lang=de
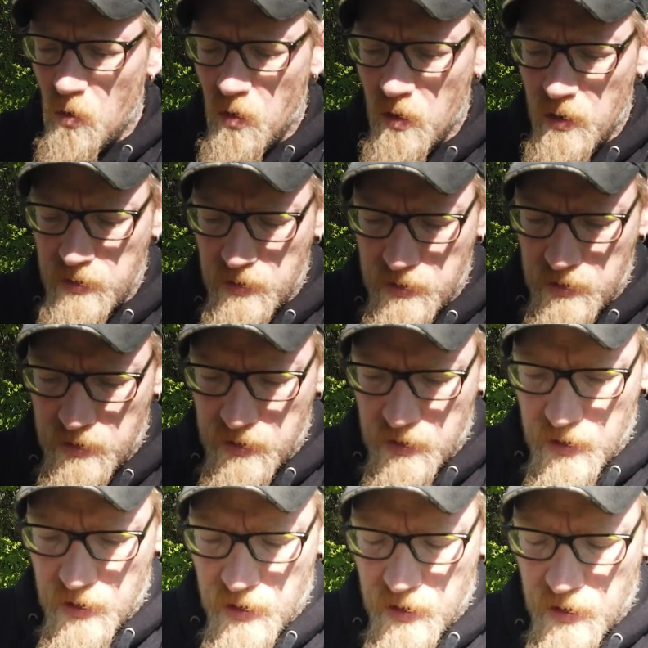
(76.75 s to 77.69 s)
Und
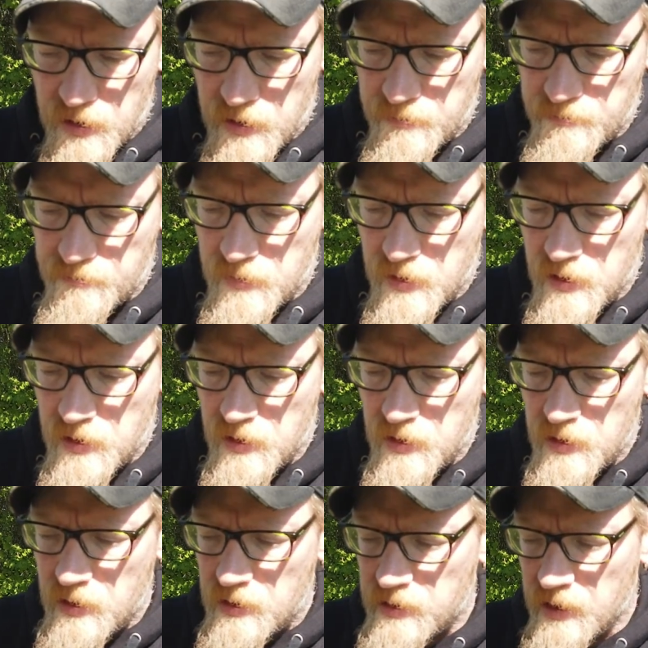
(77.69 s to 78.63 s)
ähm,
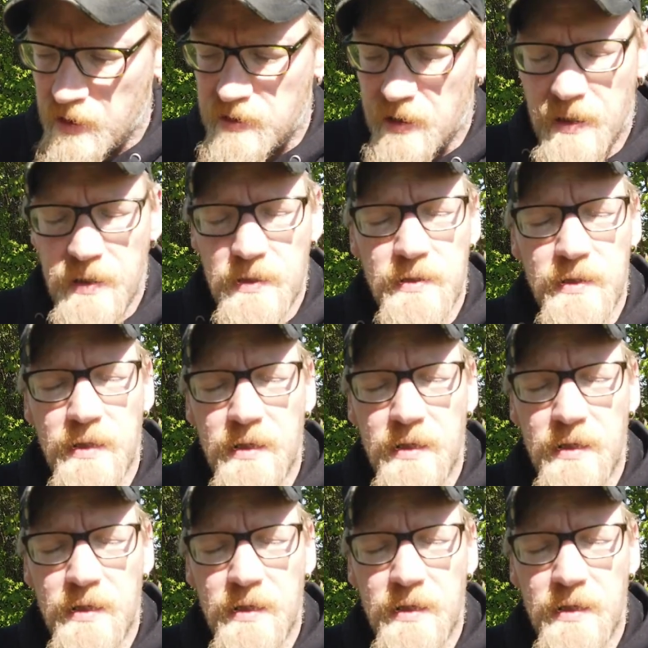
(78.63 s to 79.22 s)
das heißt,